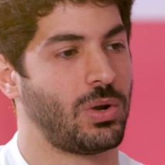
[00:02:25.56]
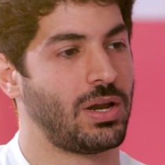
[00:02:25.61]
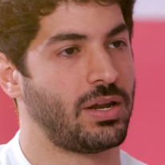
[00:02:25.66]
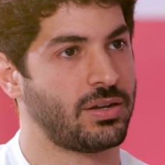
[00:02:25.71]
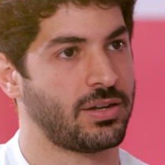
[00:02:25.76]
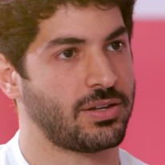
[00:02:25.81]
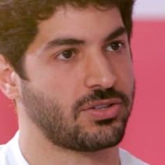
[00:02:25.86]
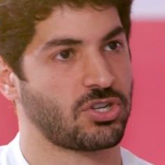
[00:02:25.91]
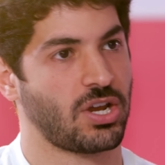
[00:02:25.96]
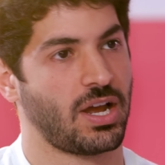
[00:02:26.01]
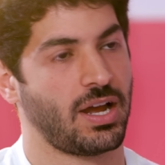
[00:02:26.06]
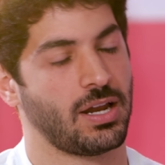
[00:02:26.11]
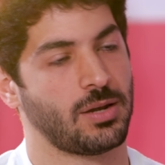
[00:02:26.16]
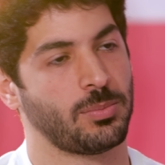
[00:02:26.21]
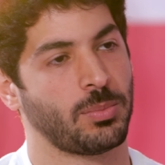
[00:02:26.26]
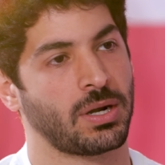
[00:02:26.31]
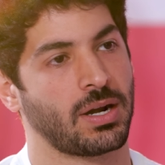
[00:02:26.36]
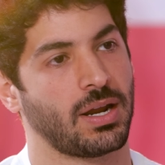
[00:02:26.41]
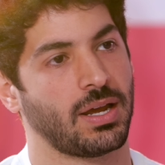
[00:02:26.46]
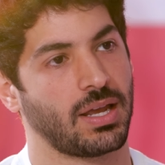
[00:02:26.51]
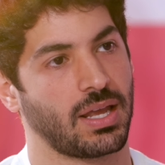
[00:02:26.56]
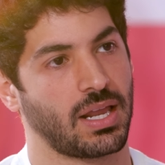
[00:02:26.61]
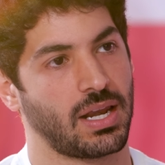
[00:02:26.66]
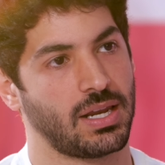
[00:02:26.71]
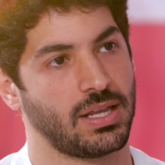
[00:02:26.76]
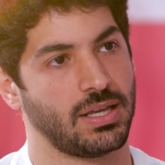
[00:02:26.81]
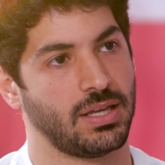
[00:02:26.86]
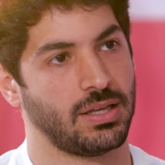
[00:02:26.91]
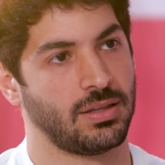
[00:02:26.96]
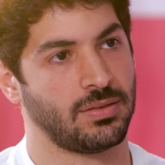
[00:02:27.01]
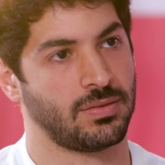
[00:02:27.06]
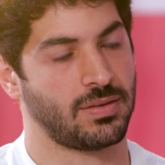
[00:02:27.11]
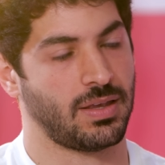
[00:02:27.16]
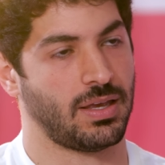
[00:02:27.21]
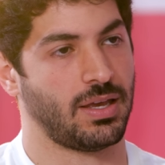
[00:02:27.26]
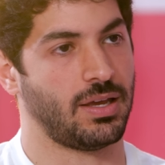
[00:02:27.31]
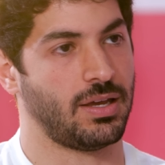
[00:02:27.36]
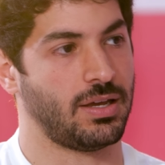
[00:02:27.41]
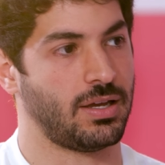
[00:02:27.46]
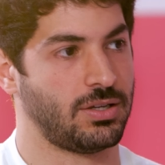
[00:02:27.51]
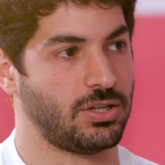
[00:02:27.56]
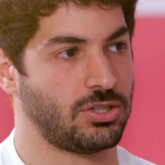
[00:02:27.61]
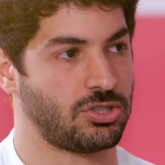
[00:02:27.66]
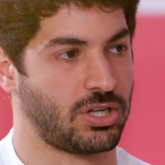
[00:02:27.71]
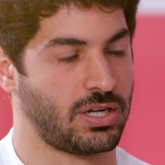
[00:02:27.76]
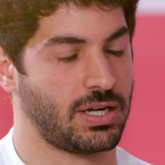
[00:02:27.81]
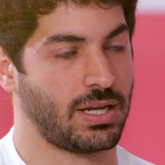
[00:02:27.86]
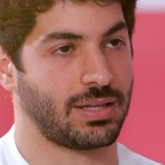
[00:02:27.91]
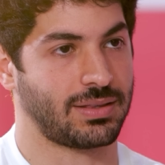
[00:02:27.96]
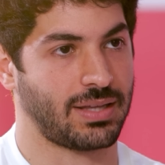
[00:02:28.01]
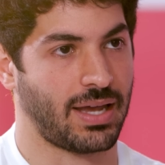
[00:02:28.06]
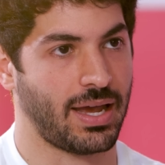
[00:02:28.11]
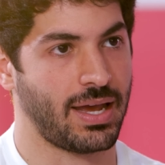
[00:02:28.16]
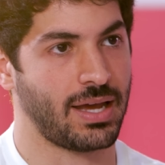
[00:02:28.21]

اولا نجاح المراه اللي انت آه، شريكه